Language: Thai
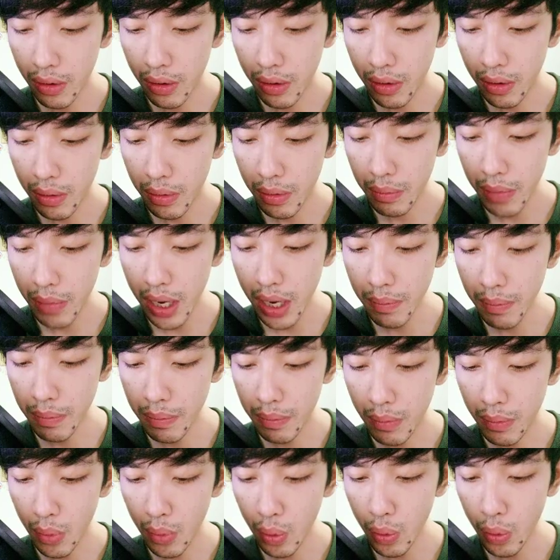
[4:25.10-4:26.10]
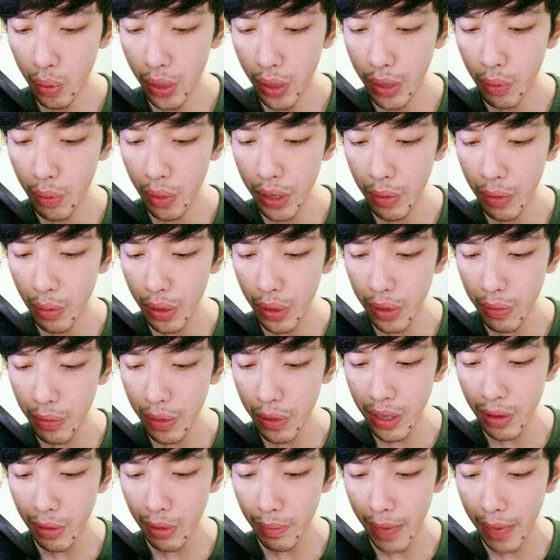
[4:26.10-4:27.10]
ยวปึ้ม
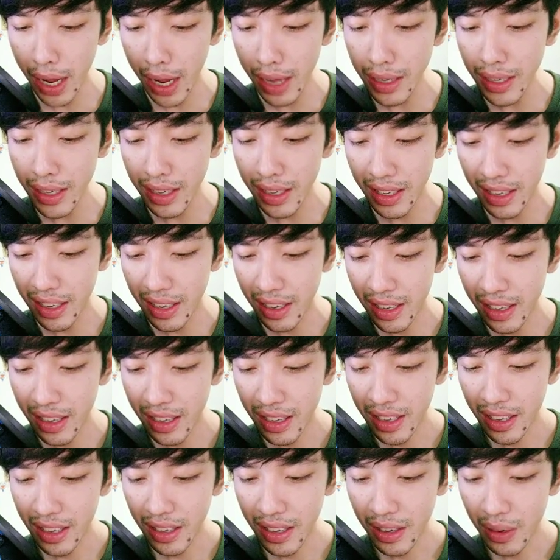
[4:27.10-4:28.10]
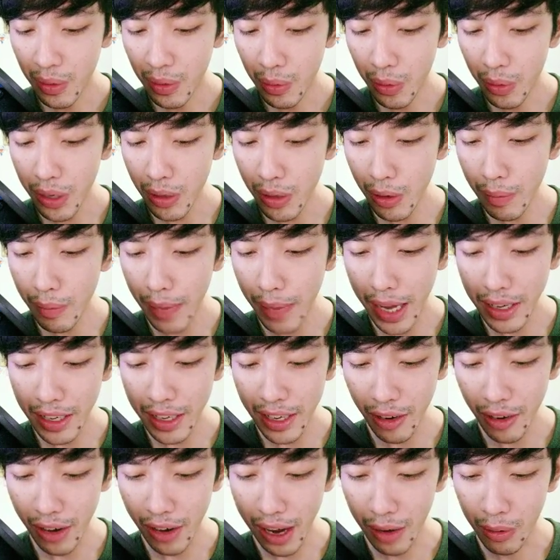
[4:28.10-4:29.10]
อุ้ยต้นไม้
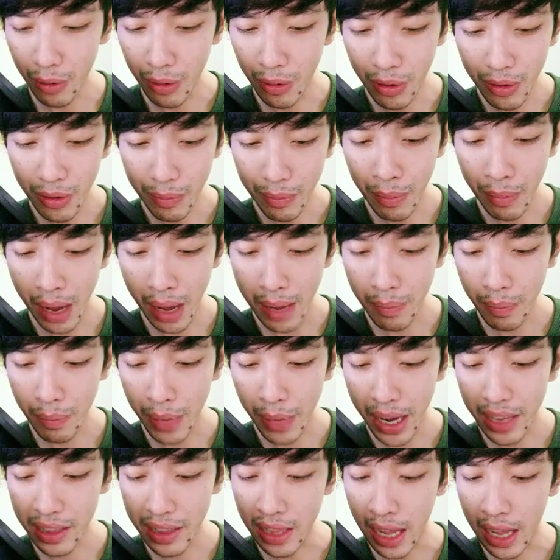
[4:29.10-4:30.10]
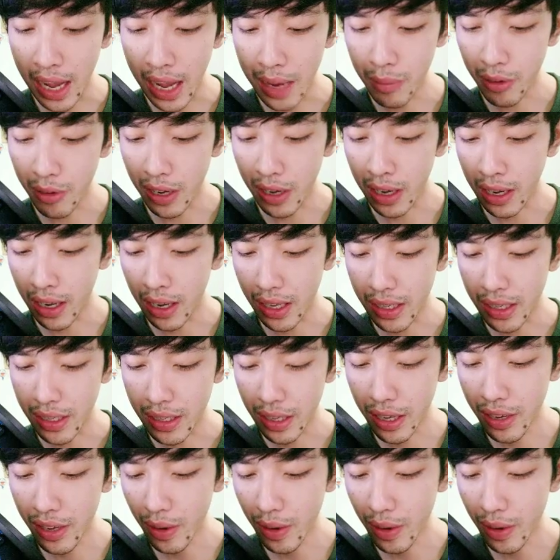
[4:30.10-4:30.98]
นิดเดียวเอ้าบัดไปตายหมดเลย